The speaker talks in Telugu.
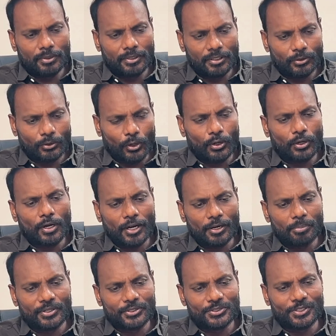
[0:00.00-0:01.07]
నేను లోకల్
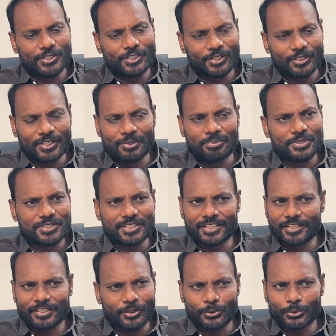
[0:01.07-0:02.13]
ఆడపడుచు నేను గెలిపించండి
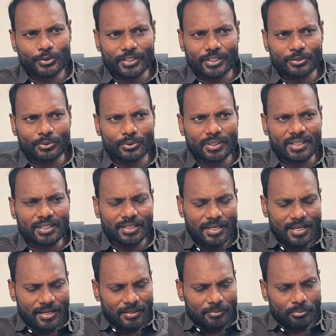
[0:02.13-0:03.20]
అని అడుగుతున్నారు కానీ
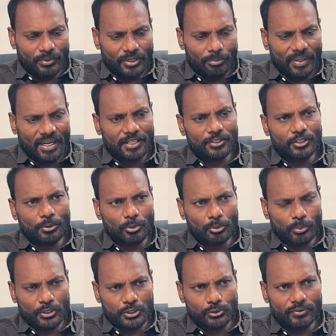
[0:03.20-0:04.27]
మీ పార్టీ తరఫున
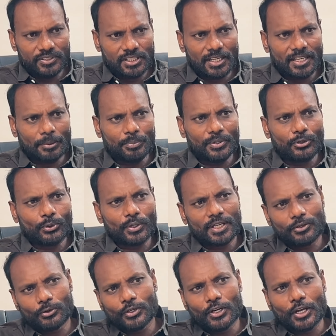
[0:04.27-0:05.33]
ప్రస్తుతం విశాఖ ఎంపీగా ఉన్నాయని
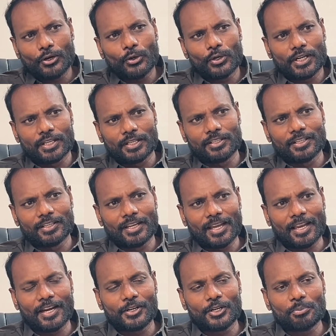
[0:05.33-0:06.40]
కూడా నాన్ లోకలే కదా
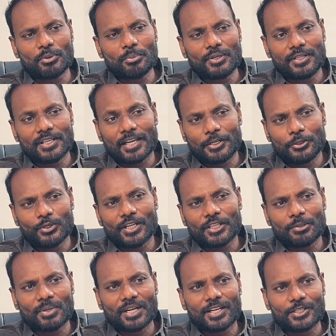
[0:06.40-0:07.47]
అలాంటప్పుడు మీరు దాన్ని ఎందుకు అంత
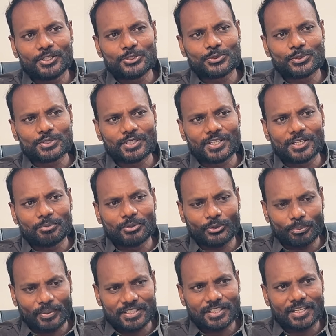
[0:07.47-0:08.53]
బలంగా తీసుకొస్తున్నారంటే మీరు ఒక
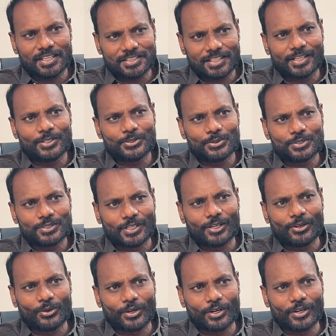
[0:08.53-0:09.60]
ప్రజారాస్త్రంగా చూస్తున్నారు
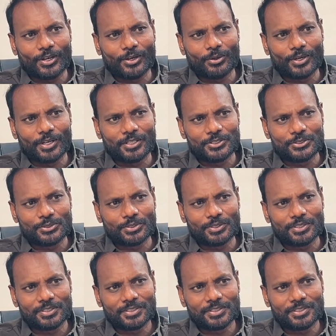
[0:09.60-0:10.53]
లోకల్ నాన్ లోకల్ విషయాన్ని